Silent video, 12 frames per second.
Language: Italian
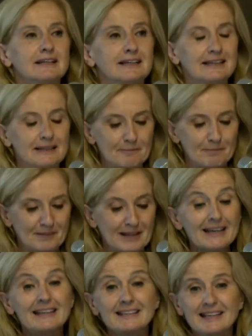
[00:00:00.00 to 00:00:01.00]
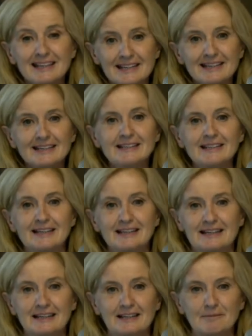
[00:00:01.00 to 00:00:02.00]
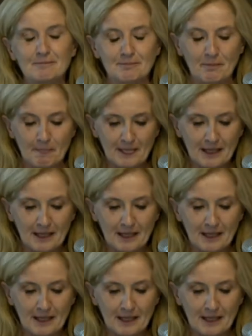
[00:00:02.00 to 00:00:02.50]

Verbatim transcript: ehm, e ieri ehm,